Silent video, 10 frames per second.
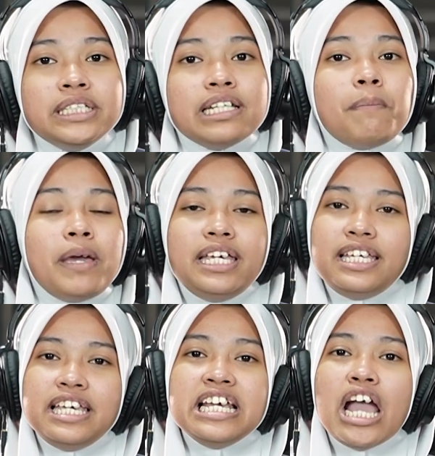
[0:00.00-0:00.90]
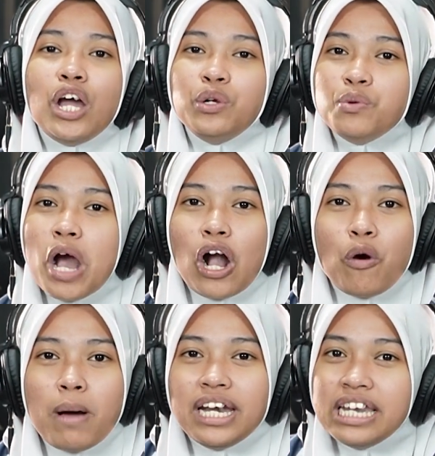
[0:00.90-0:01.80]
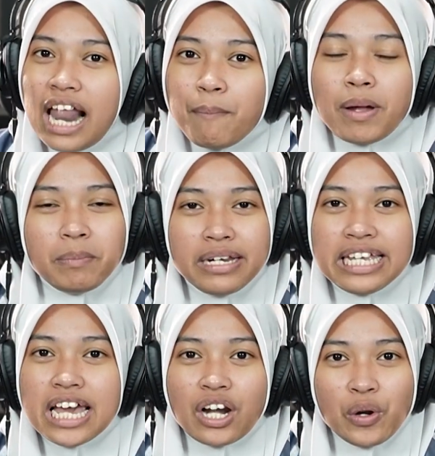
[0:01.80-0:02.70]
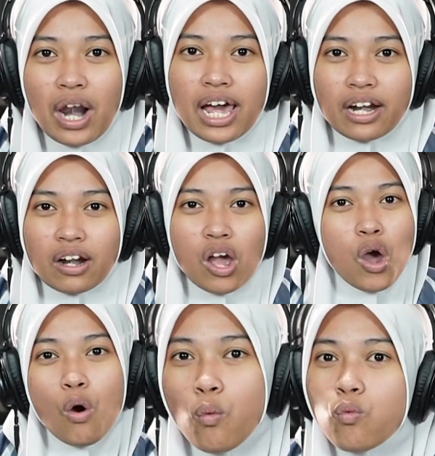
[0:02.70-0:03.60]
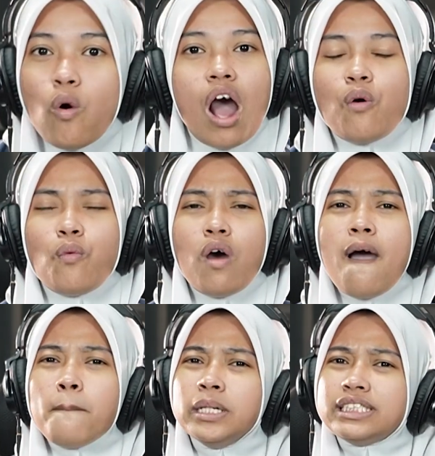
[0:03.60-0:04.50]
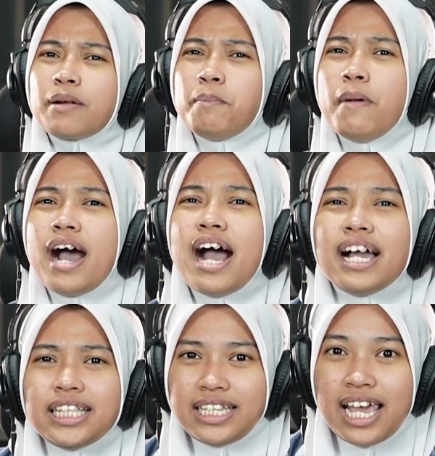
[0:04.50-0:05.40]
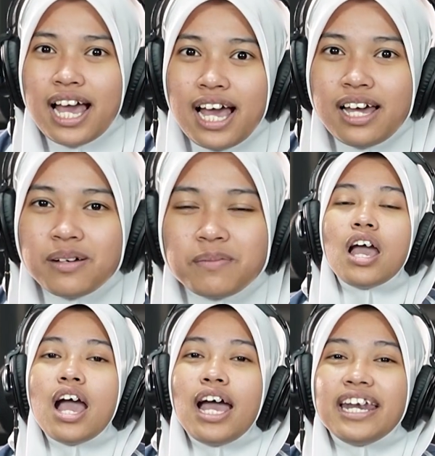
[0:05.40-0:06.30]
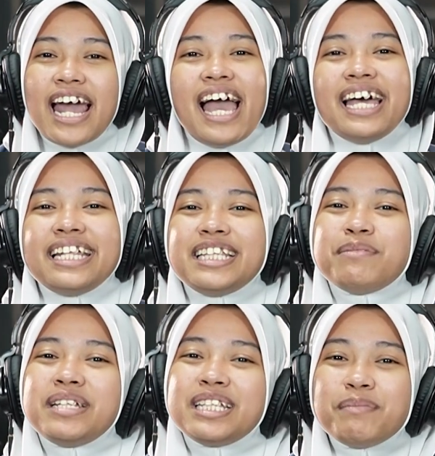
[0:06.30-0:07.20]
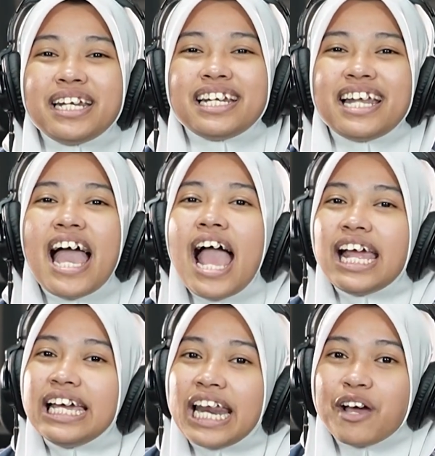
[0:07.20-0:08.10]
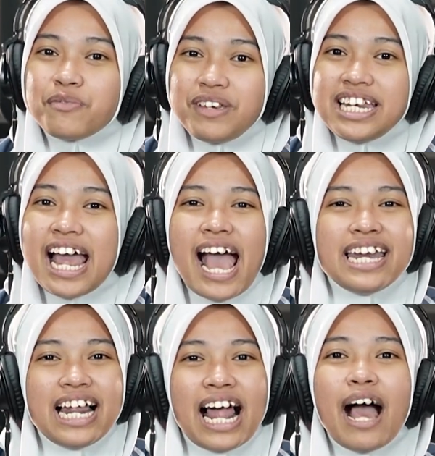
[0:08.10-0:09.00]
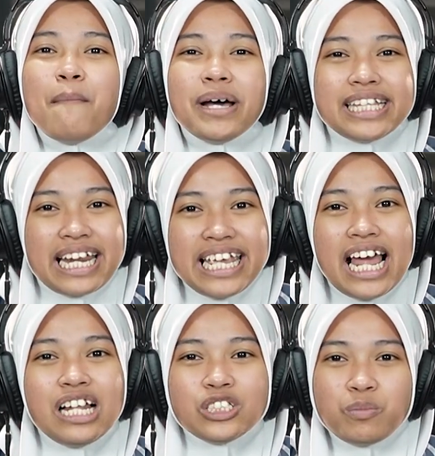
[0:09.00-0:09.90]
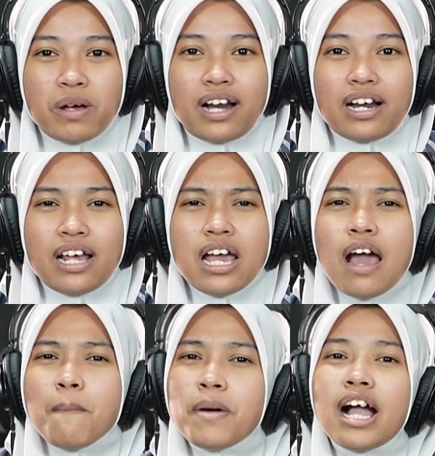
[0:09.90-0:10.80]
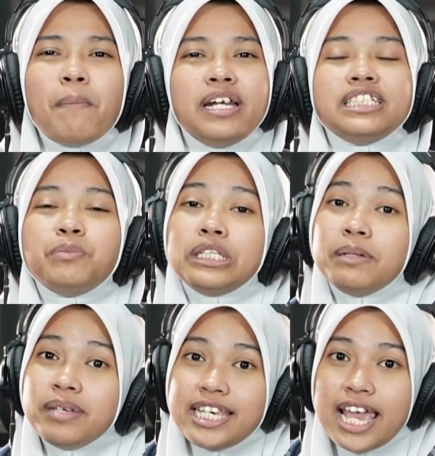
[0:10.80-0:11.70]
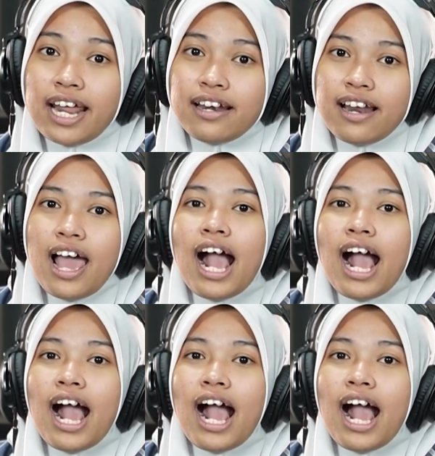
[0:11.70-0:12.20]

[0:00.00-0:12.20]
mencapai hingga 2,8 miliar dolar. Wow, besar banget ya. Nah, teman-teman, grafin adalah material super Mengapa disebut demikian?